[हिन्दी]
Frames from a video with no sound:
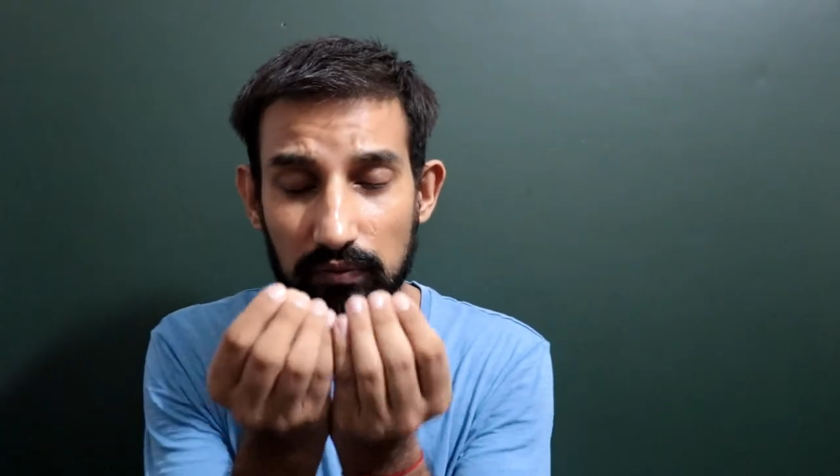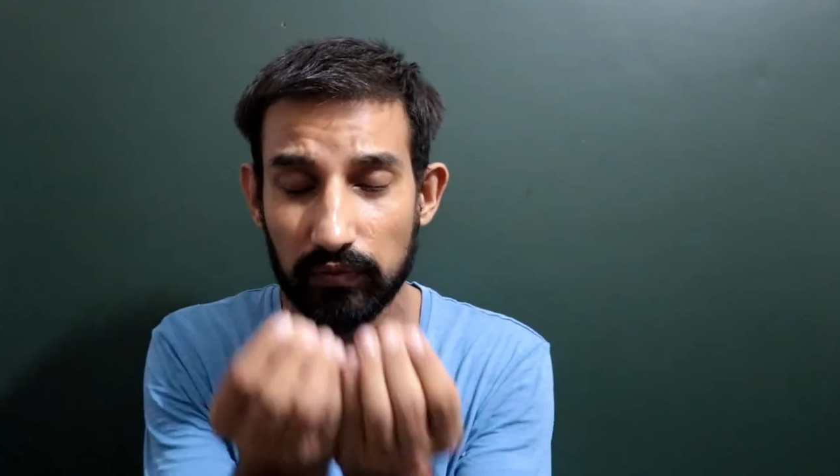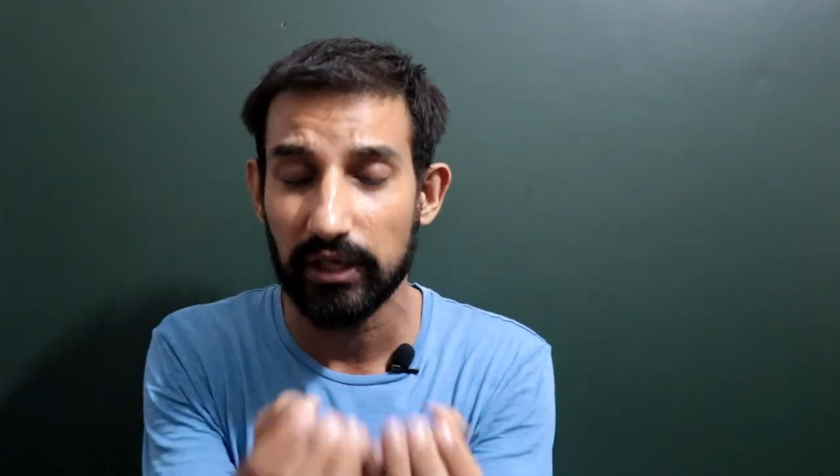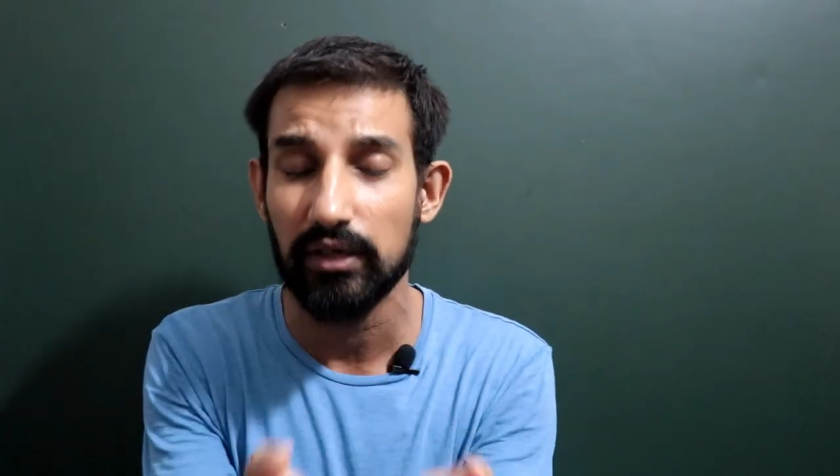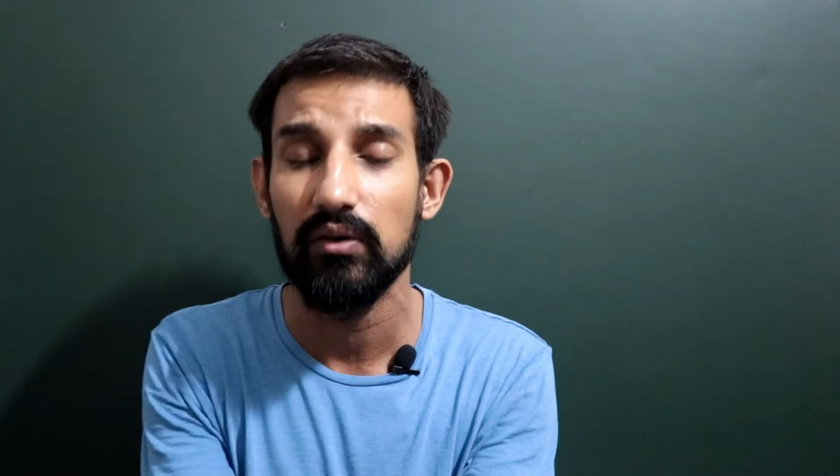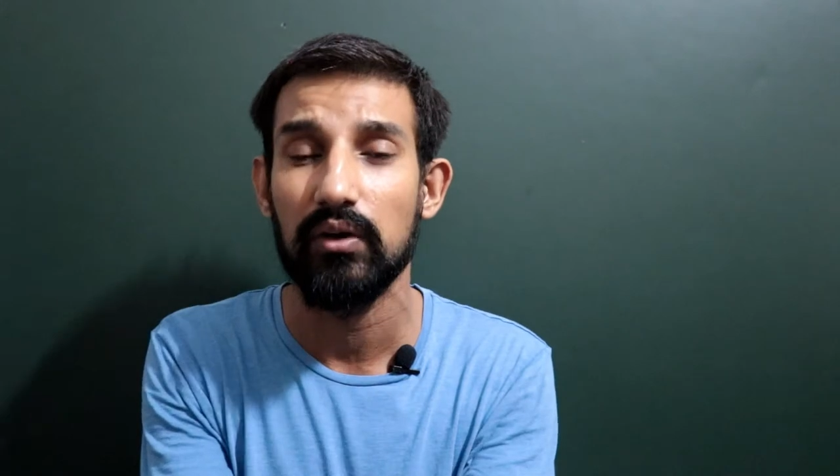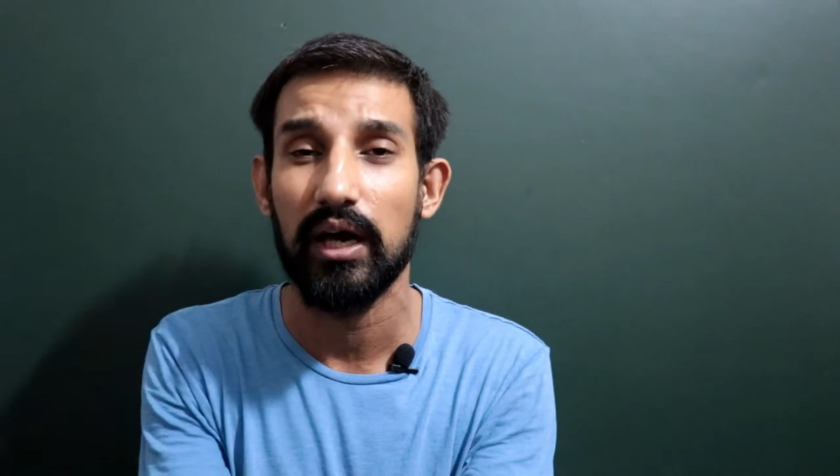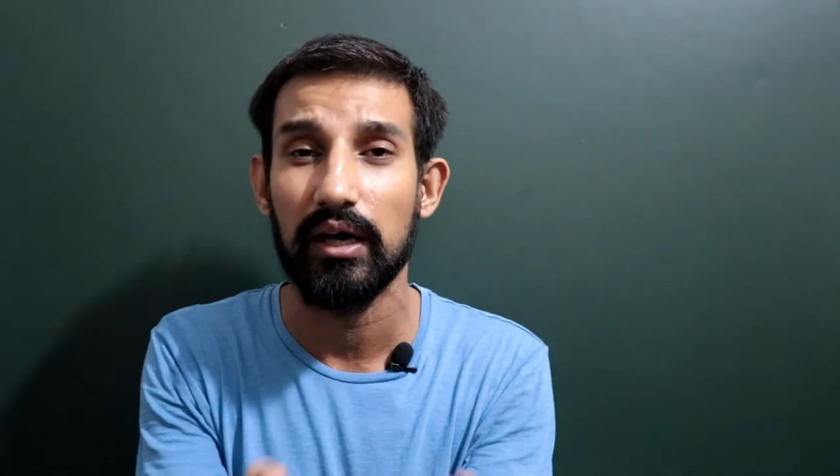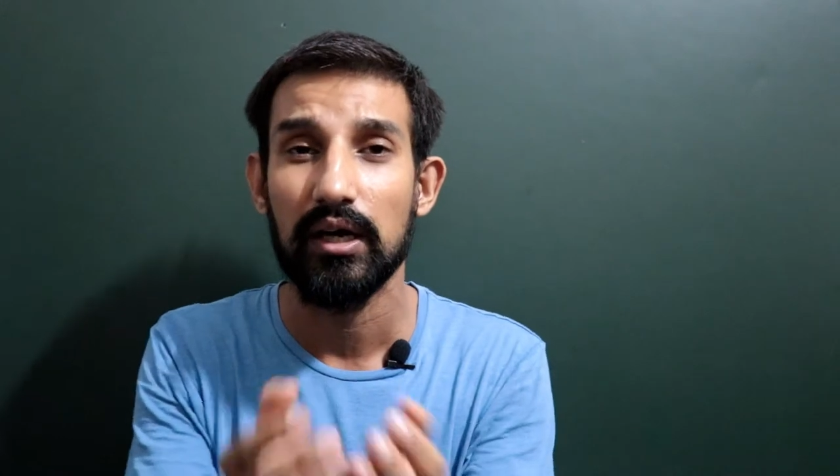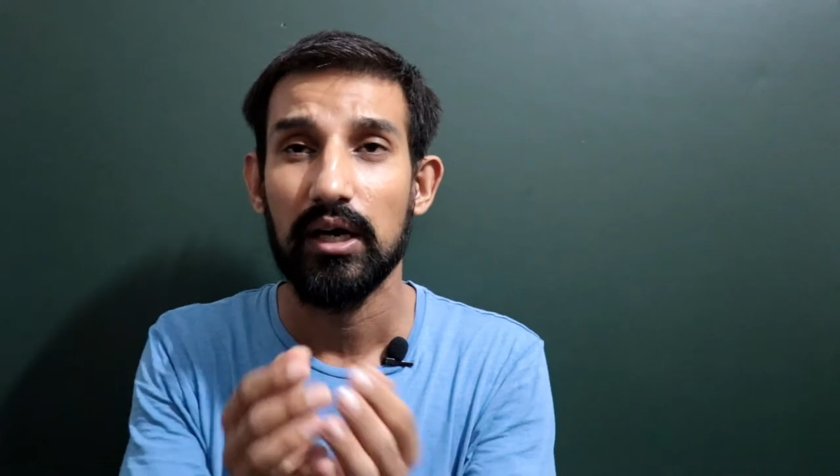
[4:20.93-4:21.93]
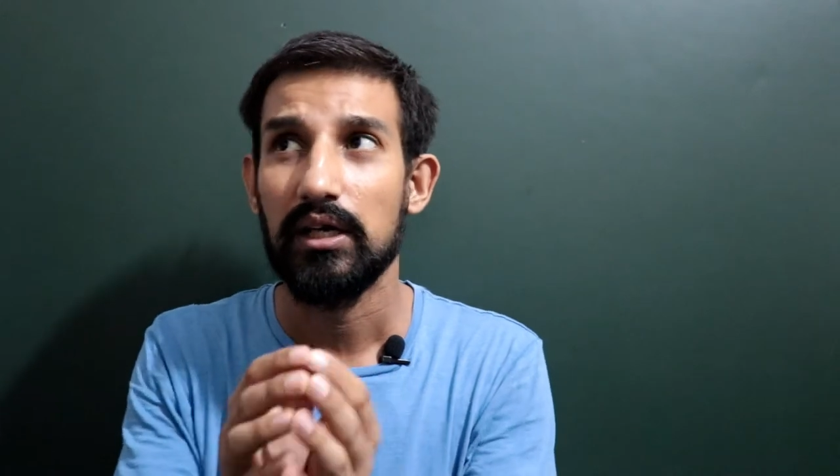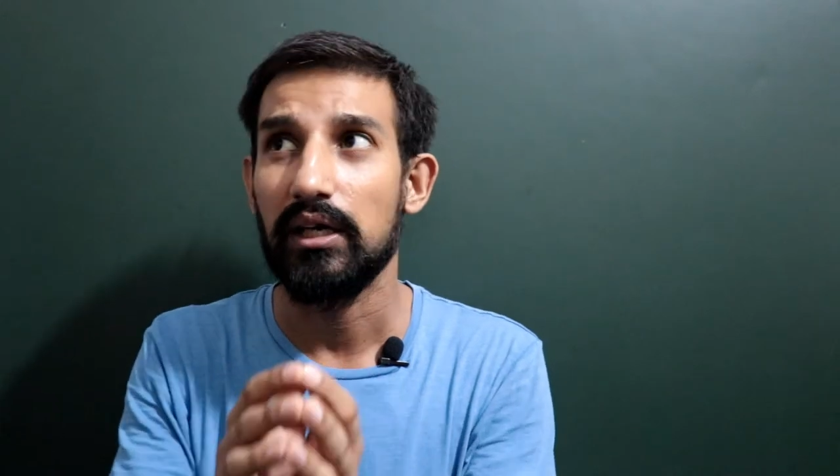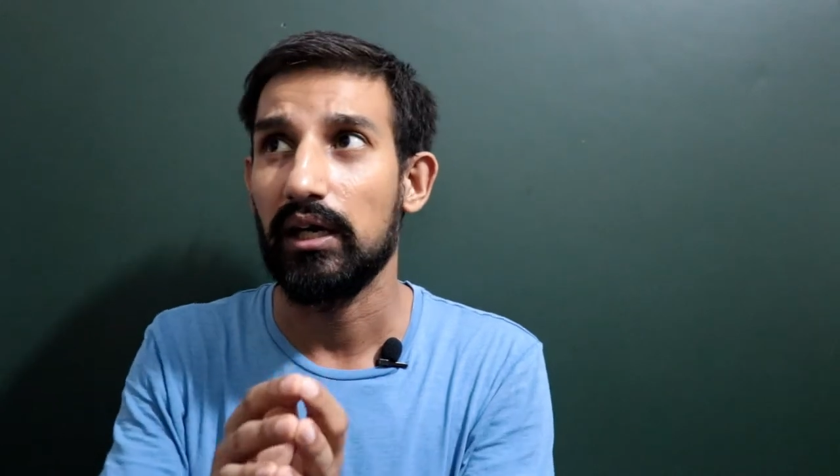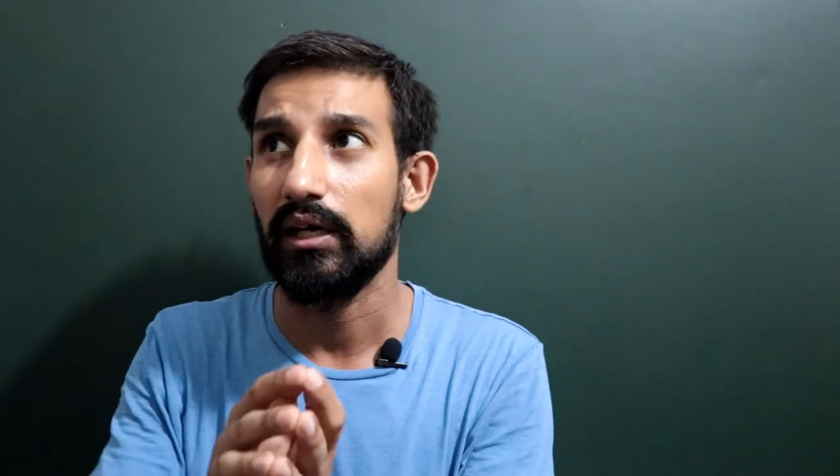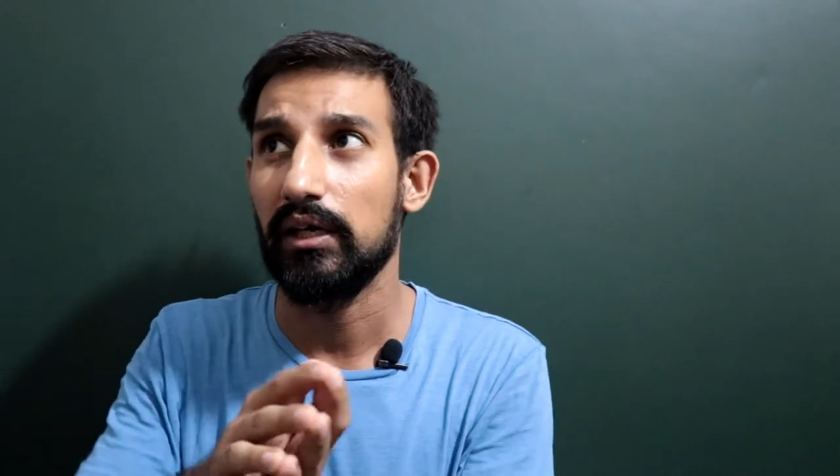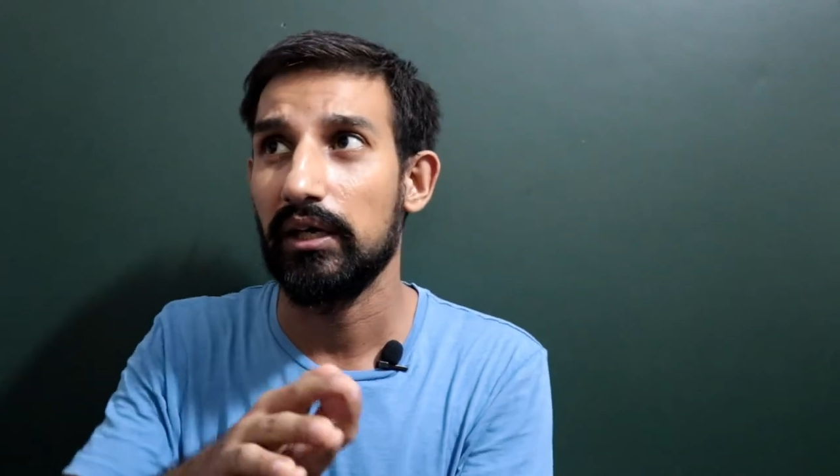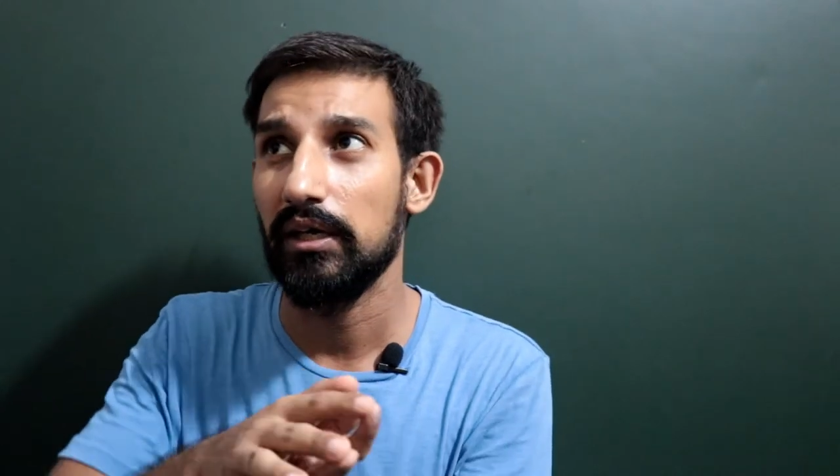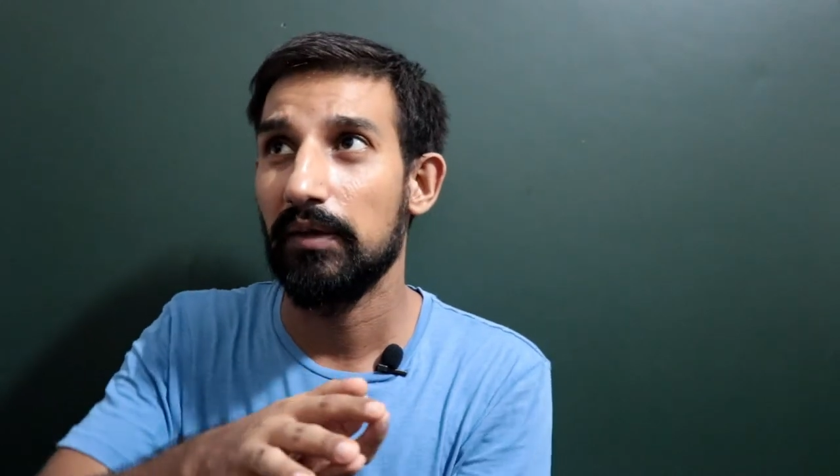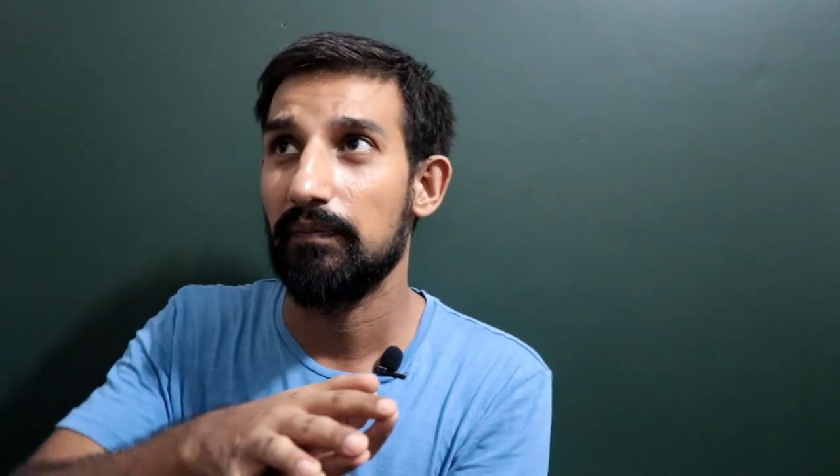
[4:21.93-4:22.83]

वही हो यार या कहें कि